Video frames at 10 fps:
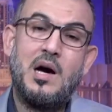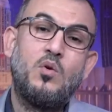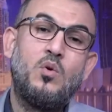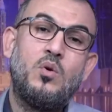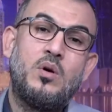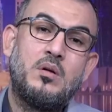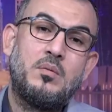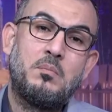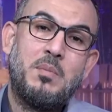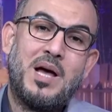قالوا
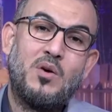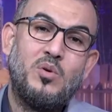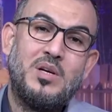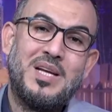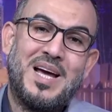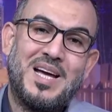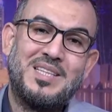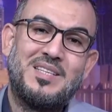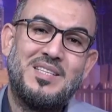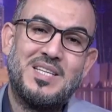مع كل
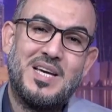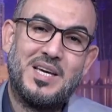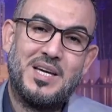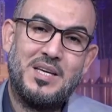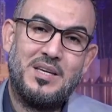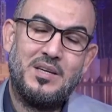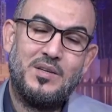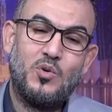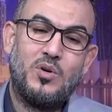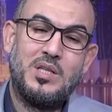حدث تاريخي
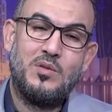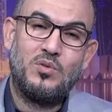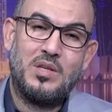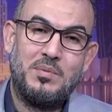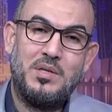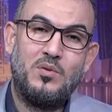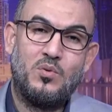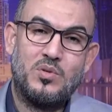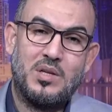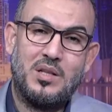يعلن
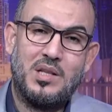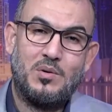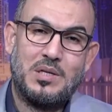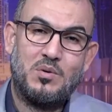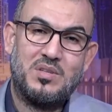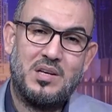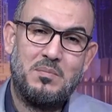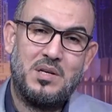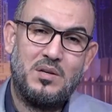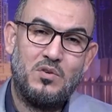النبي صلى الله عليه
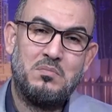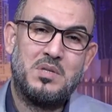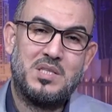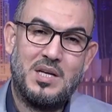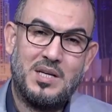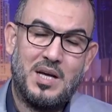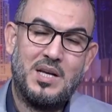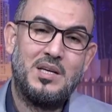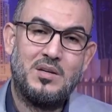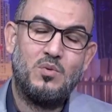وسلم للامه ان
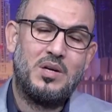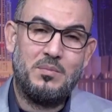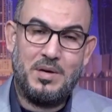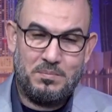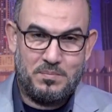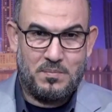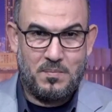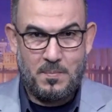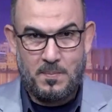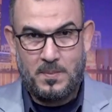عليا هو الامام
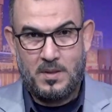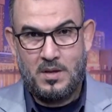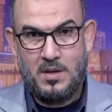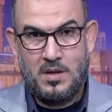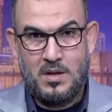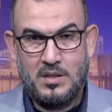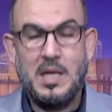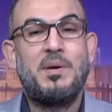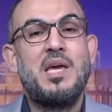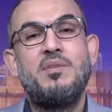
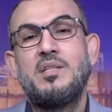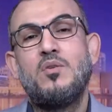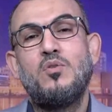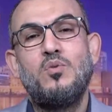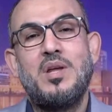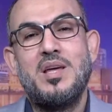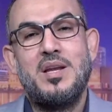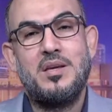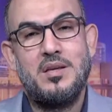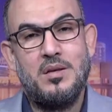طيب كيف تقولون
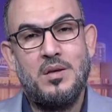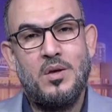ذلك